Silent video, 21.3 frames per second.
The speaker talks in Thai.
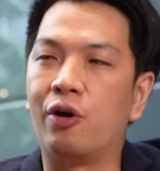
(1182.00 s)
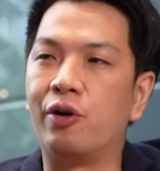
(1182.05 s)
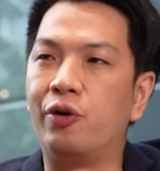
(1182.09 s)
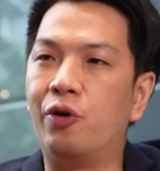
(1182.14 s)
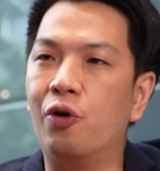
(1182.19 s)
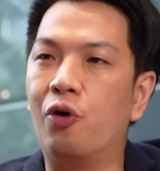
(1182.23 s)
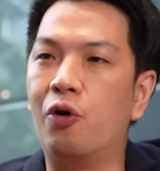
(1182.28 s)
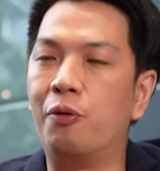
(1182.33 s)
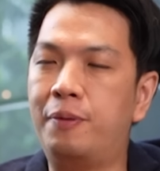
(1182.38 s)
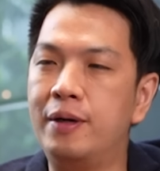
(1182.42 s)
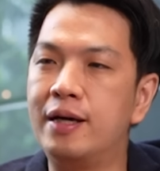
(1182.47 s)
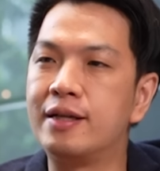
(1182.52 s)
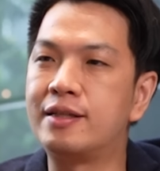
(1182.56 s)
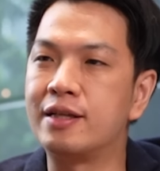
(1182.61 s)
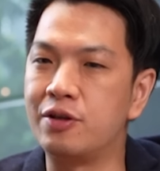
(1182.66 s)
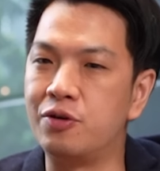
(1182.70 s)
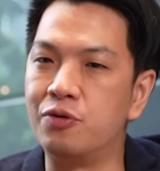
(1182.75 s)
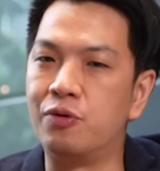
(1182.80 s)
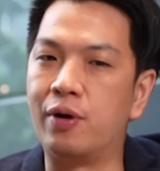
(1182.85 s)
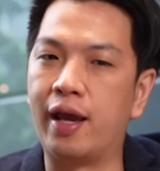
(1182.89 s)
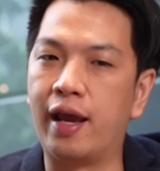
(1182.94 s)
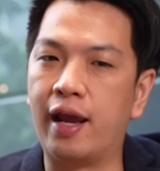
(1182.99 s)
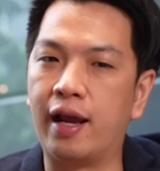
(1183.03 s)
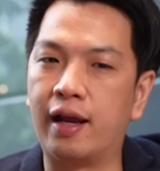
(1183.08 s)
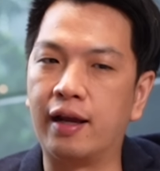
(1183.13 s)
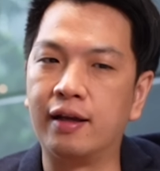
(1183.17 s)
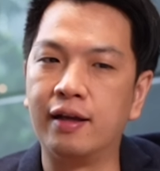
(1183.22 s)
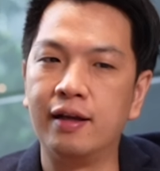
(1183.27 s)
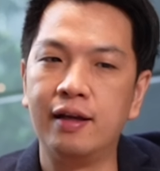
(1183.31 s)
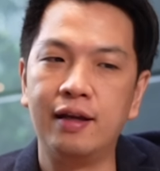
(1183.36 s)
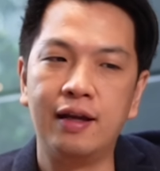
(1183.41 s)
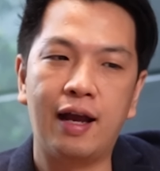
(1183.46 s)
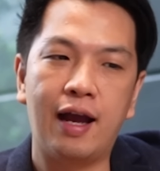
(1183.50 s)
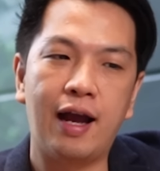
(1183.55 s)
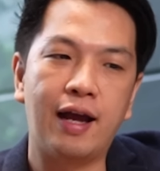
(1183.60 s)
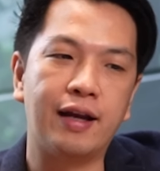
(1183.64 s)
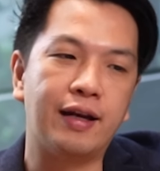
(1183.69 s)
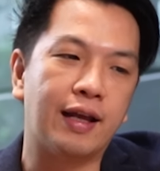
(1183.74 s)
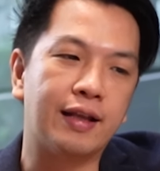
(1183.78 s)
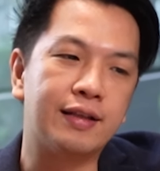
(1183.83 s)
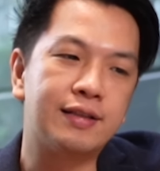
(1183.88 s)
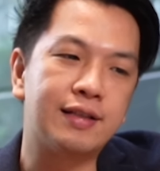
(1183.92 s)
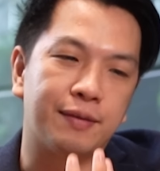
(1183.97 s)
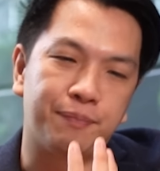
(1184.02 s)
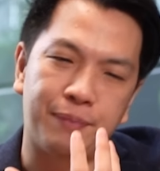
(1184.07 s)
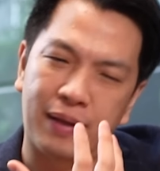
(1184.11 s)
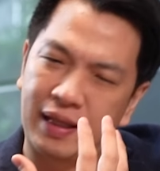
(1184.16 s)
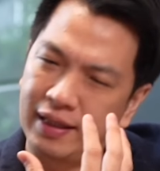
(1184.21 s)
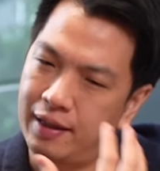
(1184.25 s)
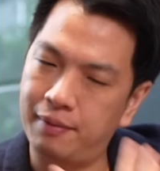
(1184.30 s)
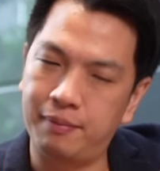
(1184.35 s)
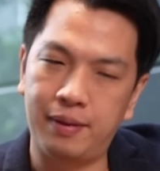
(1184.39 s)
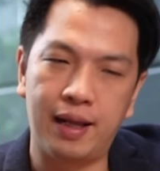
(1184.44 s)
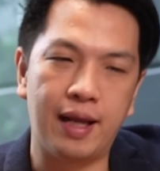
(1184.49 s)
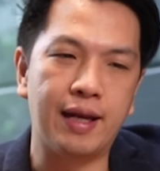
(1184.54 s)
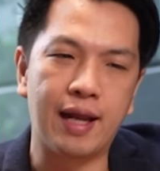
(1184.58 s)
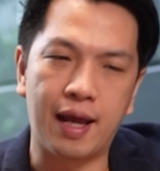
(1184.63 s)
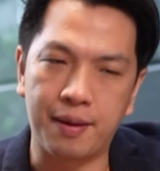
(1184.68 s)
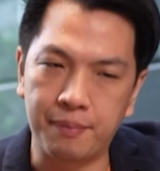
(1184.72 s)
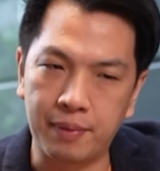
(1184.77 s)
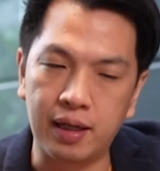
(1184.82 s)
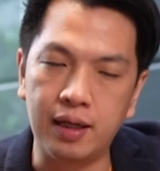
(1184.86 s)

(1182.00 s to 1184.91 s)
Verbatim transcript: คอนโดเพื่อจะอยู่เองอันนั้นจะเป็นทำเลไหน